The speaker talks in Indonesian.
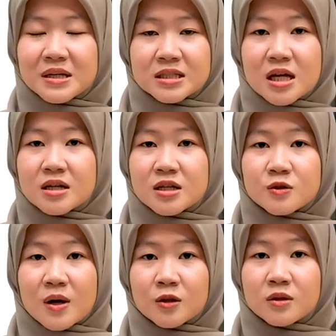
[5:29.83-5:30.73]
Pasti ada
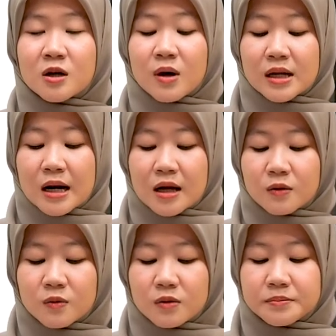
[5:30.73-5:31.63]
sesuatu di luar
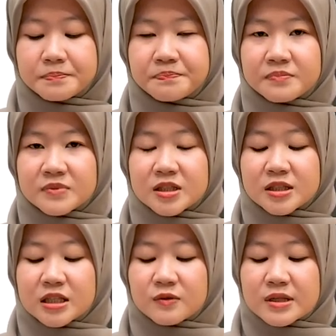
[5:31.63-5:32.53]
nalarku.
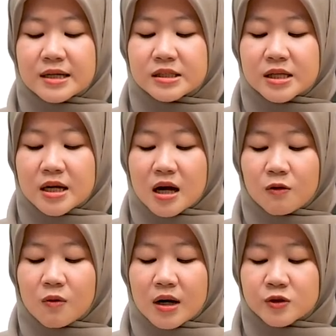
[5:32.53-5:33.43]
Tentu saja
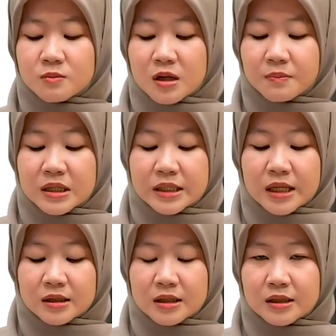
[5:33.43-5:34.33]
aku langsung
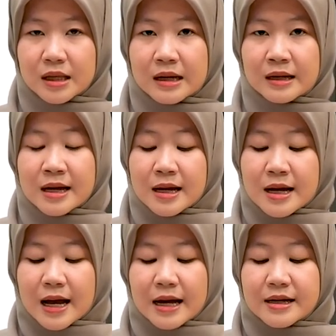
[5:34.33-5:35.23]
berpikir tentang
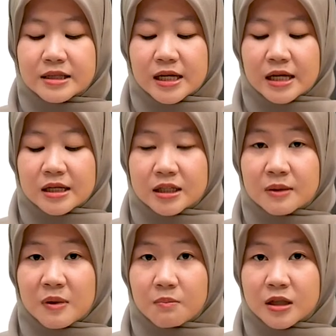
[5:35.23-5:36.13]
adanya
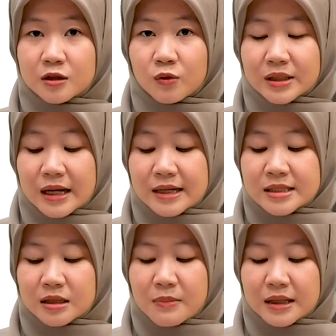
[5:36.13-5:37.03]
energi pembentuk tak
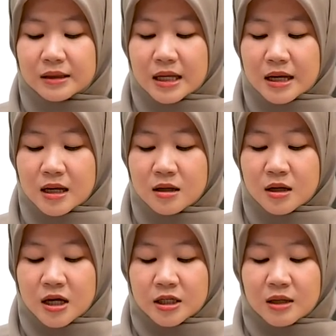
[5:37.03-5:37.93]
kasat mata
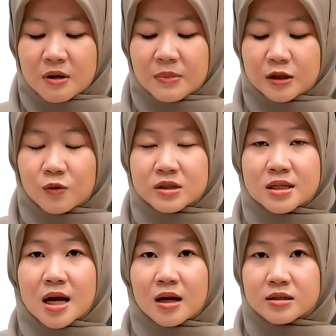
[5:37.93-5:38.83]
yang membentuk
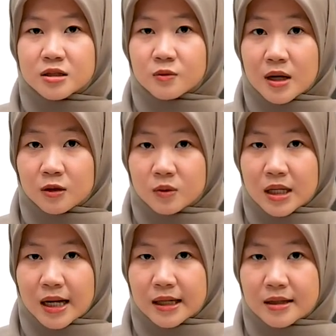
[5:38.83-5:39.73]
segala sesuatu
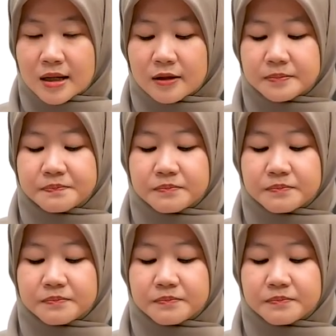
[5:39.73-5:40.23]
yang ada.